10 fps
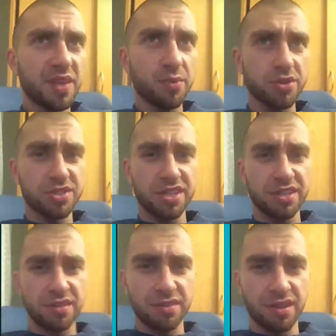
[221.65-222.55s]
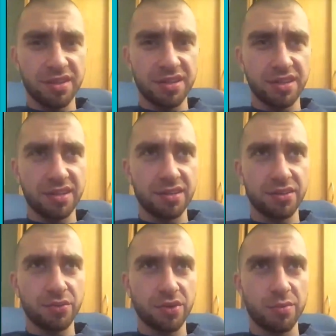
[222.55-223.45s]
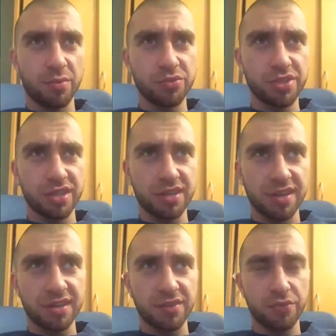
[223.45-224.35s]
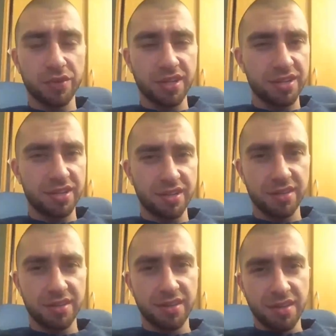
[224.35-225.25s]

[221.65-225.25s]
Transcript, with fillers: просто не, они, ну, как бы музыка играет на фоне, они